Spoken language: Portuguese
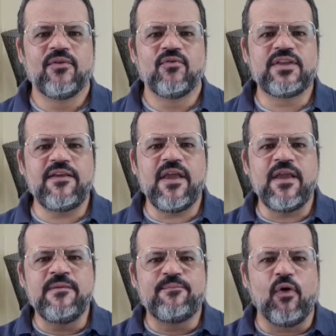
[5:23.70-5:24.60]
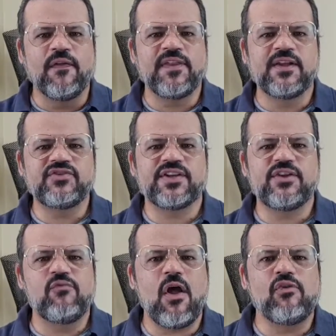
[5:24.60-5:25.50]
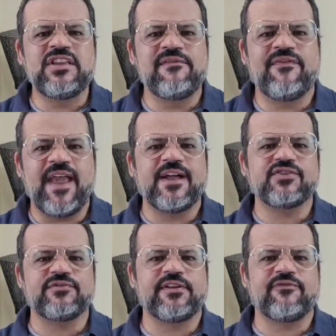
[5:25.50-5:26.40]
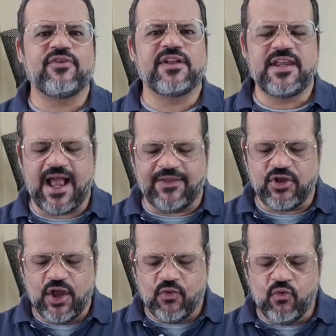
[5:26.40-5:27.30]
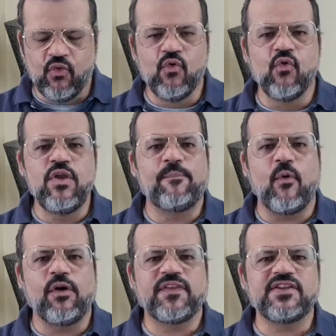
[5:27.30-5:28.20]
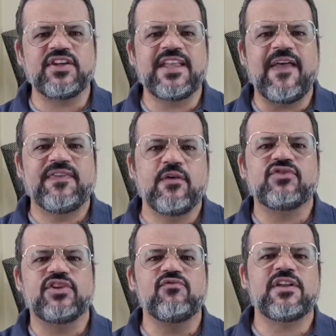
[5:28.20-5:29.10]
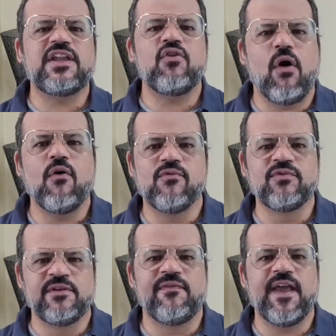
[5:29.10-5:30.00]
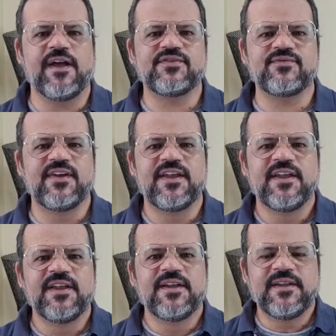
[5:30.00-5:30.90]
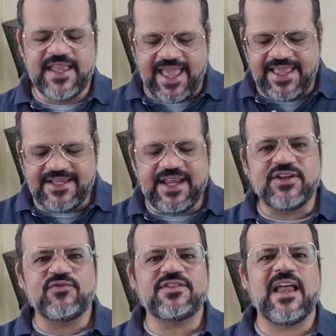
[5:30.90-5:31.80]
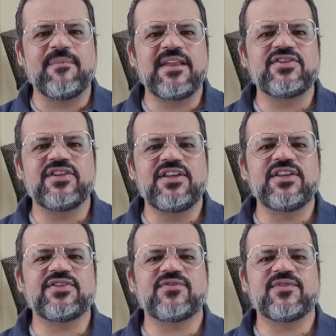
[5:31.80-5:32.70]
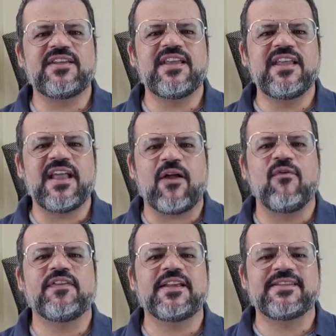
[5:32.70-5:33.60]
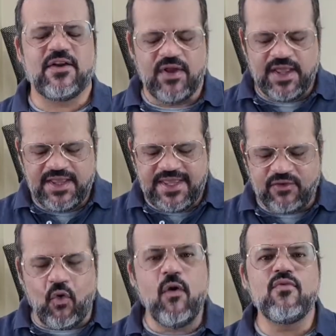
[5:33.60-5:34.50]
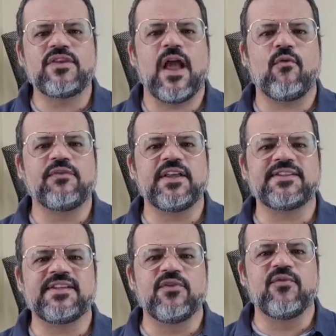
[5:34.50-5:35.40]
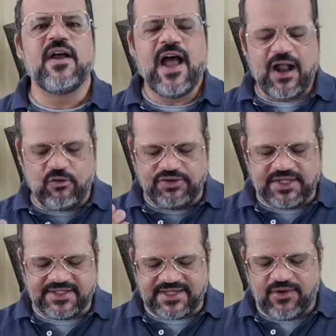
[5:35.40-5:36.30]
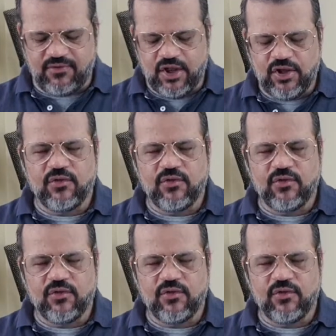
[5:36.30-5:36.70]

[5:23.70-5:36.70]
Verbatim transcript: O que é importante aqui não é o universo que foi criado. O, o importante aqui é Deus que o criou, o universo. E aí é, é justamente isso que aconteceu. E como que aconteceu? Aconteceu,